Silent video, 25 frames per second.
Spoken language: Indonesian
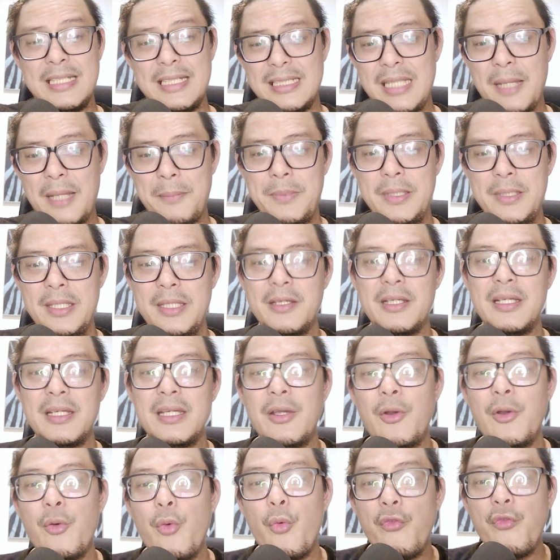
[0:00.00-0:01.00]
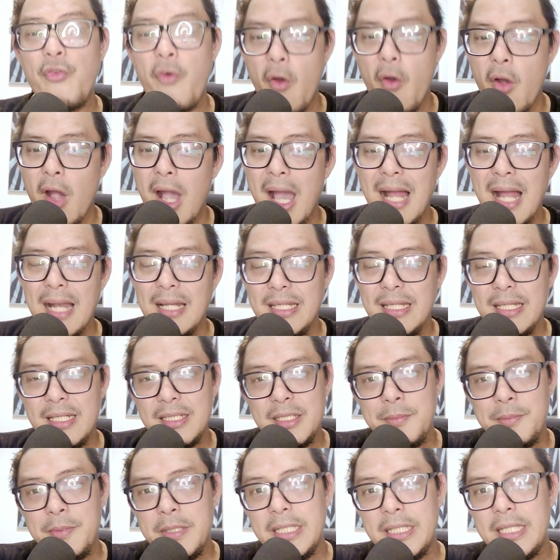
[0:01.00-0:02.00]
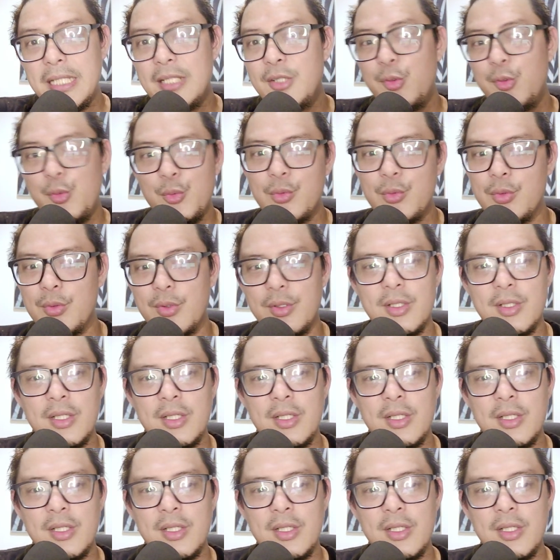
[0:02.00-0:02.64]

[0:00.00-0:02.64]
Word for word: tapi vokalnya yang dibikin tuh